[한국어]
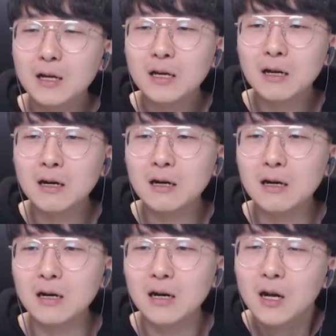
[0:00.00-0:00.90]

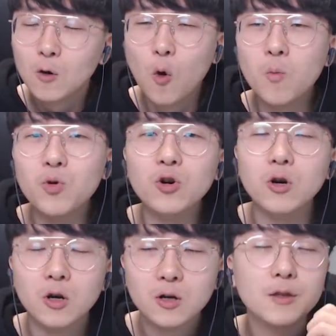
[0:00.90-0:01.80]
어
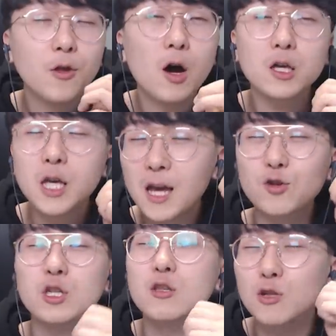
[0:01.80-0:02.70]
공부 너가
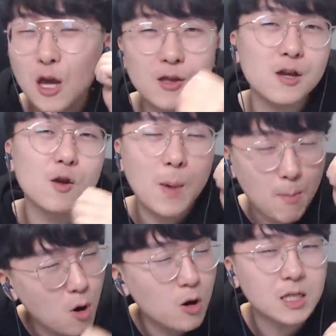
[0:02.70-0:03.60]
새귀신으 태어나기로
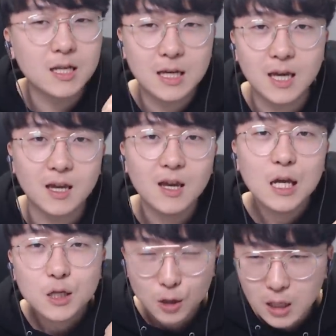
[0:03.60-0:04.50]
맘먹었다는 얘기
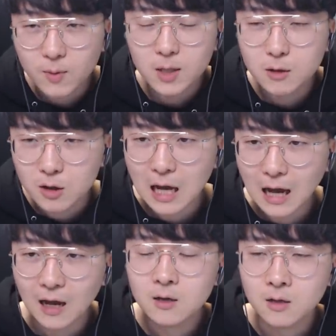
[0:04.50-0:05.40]
선생님이 들었다.